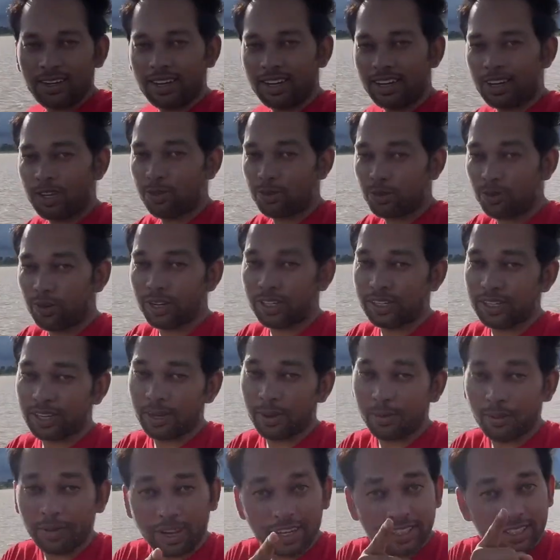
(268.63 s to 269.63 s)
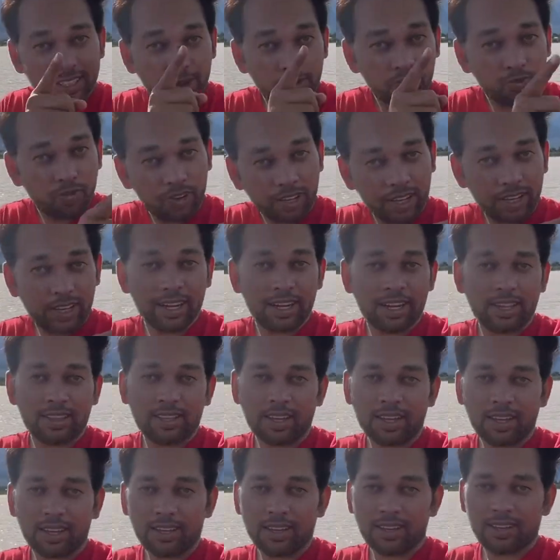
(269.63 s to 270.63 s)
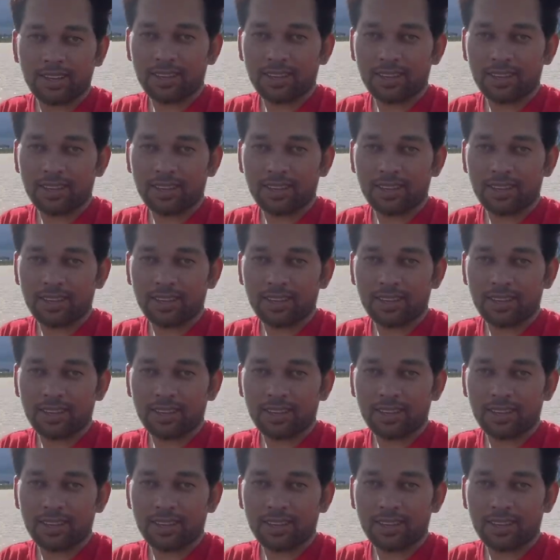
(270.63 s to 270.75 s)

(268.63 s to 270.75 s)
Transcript: लेकिन सूरज हमेशा वहीं रहता है